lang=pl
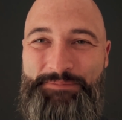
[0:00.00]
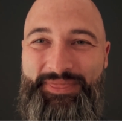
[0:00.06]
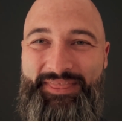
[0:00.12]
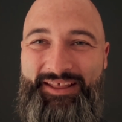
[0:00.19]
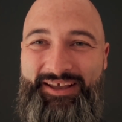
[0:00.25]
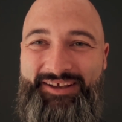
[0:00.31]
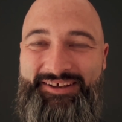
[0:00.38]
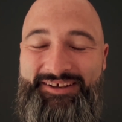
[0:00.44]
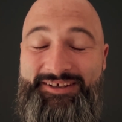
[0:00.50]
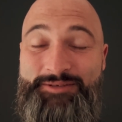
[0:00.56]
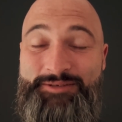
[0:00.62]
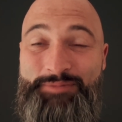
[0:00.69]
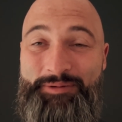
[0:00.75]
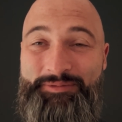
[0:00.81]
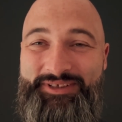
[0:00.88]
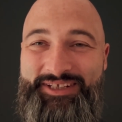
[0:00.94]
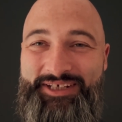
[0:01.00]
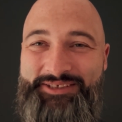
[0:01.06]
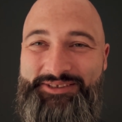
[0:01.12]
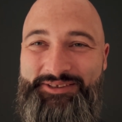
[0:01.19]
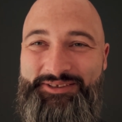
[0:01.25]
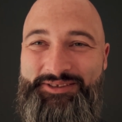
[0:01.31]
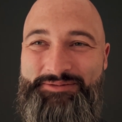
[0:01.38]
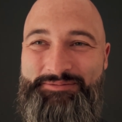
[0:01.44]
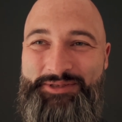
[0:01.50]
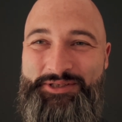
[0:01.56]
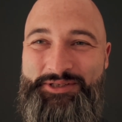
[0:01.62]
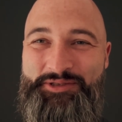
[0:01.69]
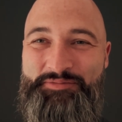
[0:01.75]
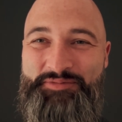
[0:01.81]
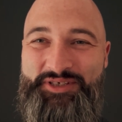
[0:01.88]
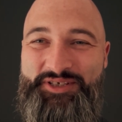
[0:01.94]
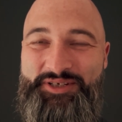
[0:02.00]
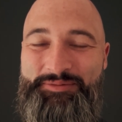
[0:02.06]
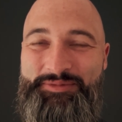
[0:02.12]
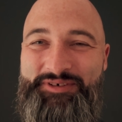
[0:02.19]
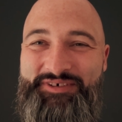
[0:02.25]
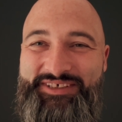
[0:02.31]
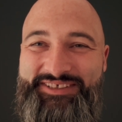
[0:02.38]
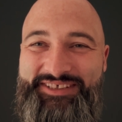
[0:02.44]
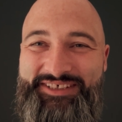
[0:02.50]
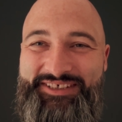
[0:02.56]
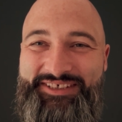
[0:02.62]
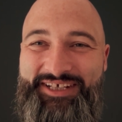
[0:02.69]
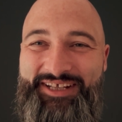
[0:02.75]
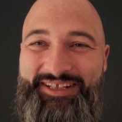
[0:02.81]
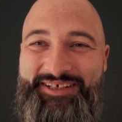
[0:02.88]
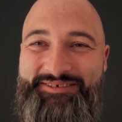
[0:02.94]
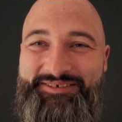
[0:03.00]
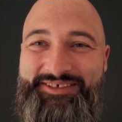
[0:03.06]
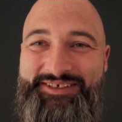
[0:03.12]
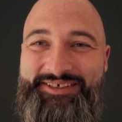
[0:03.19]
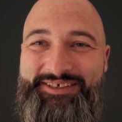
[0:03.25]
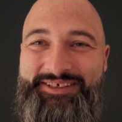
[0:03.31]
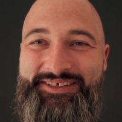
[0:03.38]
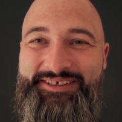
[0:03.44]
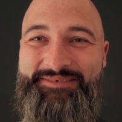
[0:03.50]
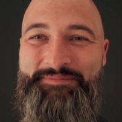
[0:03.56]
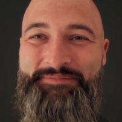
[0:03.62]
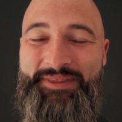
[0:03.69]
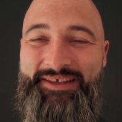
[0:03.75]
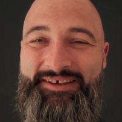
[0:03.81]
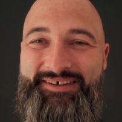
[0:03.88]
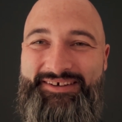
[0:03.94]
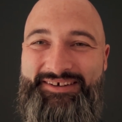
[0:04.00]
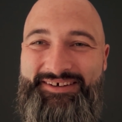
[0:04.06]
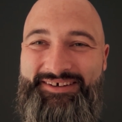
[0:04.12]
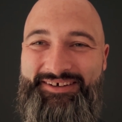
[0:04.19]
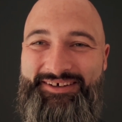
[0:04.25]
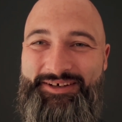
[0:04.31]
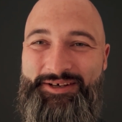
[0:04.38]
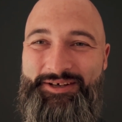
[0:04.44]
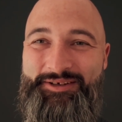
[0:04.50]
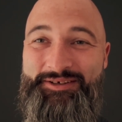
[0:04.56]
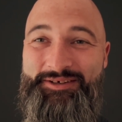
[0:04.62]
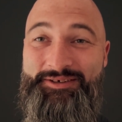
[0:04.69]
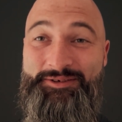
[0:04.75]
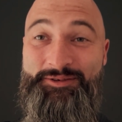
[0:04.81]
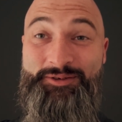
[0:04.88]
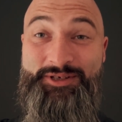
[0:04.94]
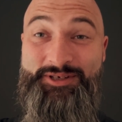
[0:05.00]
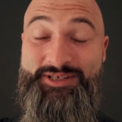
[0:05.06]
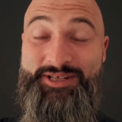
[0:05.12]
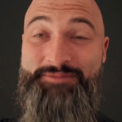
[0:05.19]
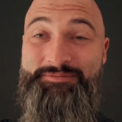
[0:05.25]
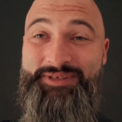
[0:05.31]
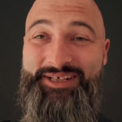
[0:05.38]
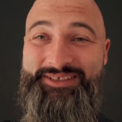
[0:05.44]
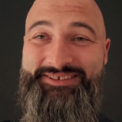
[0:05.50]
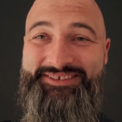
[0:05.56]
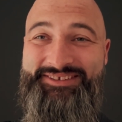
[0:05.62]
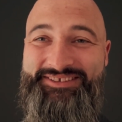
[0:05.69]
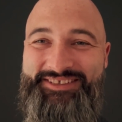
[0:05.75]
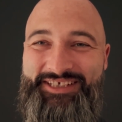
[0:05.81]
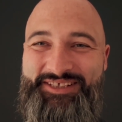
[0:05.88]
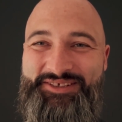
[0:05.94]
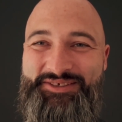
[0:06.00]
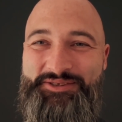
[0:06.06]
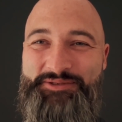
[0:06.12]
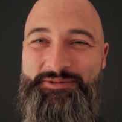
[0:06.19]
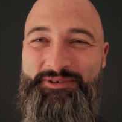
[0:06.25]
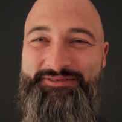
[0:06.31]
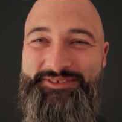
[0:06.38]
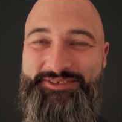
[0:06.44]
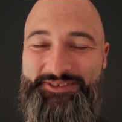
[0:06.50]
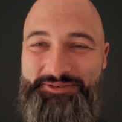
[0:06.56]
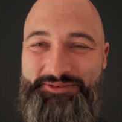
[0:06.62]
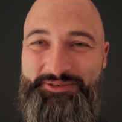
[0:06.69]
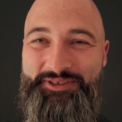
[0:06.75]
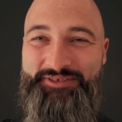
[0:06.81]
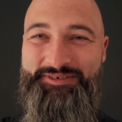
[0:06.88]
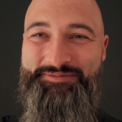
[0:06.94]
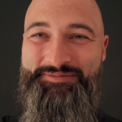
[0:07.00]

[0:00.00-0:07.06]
E, I pamiętajcie o tym, by subskrybować nasz kanał i e, udostępniać jedno słowo. Dziękuję Wam